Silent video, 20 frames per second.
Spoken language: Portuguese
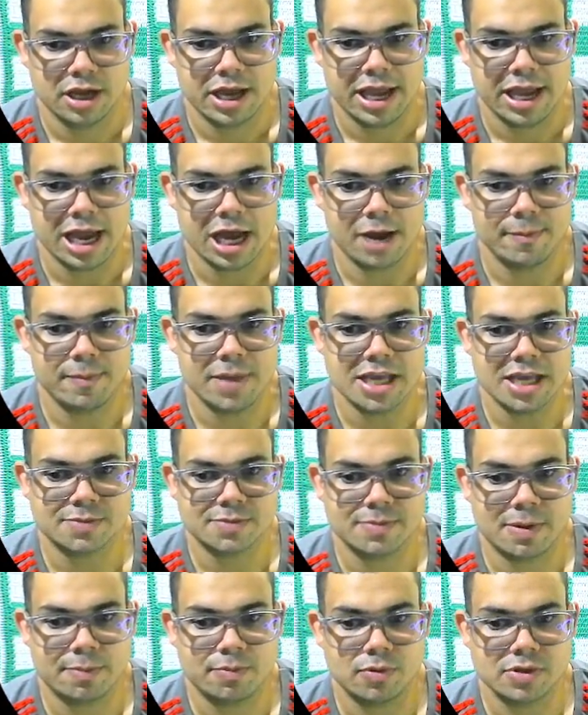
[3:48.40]
é a
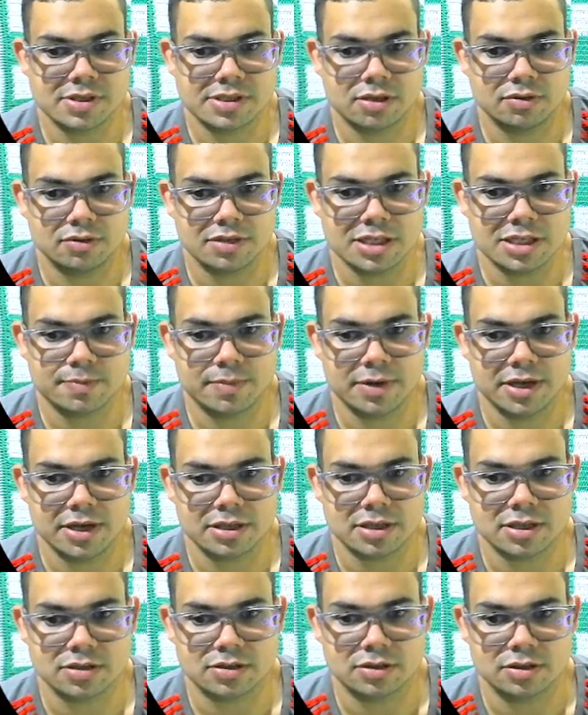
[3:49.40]
mesma posição das
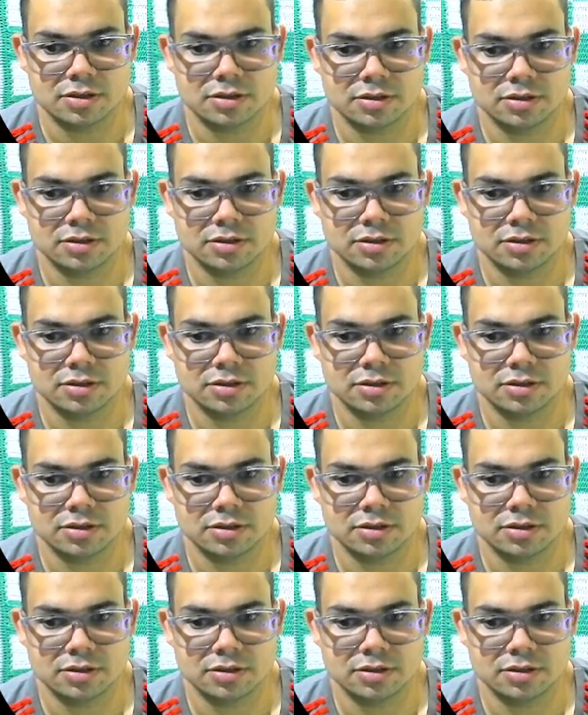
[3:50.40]
pretas, ó.